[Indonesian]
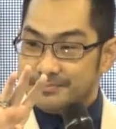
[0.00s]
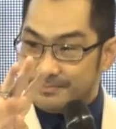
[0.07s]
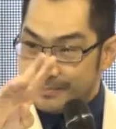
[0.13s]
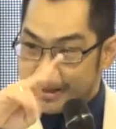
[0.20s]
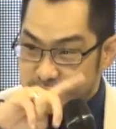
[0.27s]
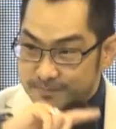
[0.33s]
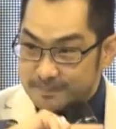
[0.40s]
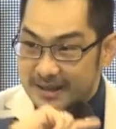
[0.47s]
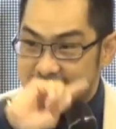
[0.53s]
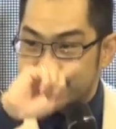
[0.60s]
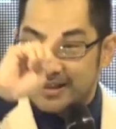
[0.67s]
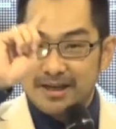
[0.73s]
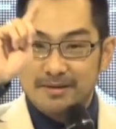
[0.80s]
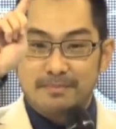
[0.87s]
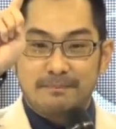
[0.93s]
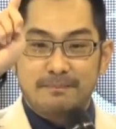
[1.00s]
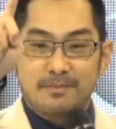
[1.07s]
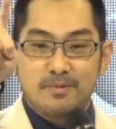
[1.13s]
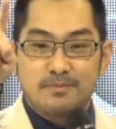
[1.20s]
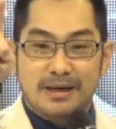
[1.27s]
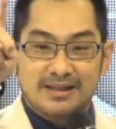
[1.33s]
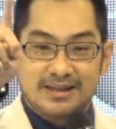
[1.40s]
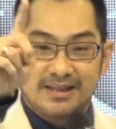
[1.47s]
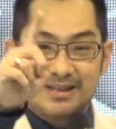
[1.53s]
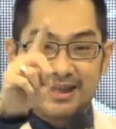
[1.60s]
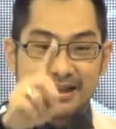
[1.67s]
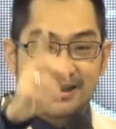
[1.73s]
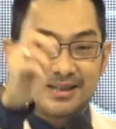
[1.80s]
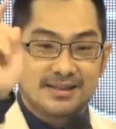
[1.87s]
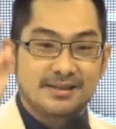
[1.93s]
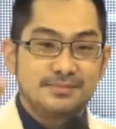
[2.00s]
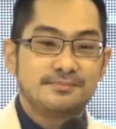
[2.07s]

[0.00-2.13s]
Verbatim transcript: Besok paginya Bapak Bupatinya datang.